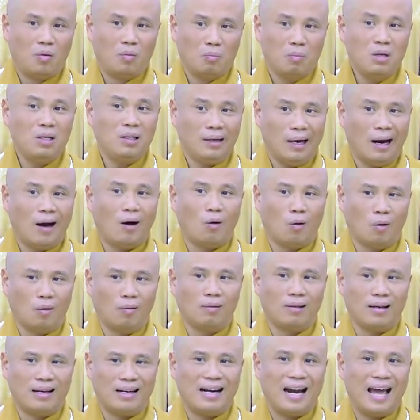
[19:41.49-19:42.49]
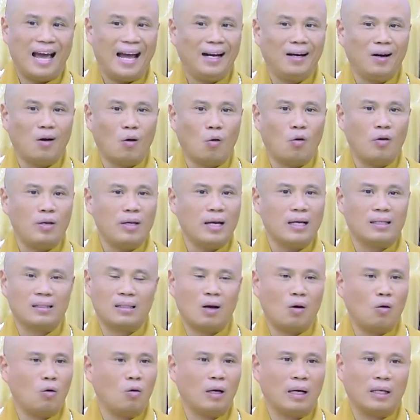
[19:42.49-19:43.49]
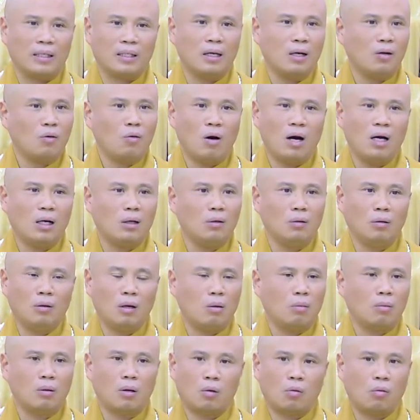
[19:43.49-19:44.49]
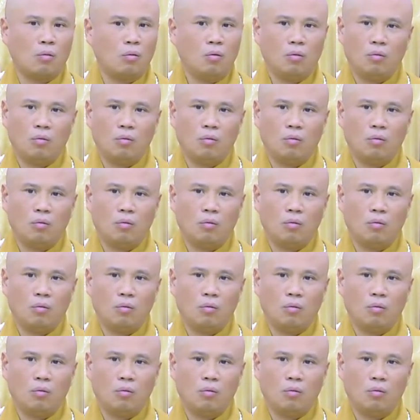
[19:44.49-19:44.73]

Bước đầu thì ráng đủ, về sau là chất quất luôn, không đủ.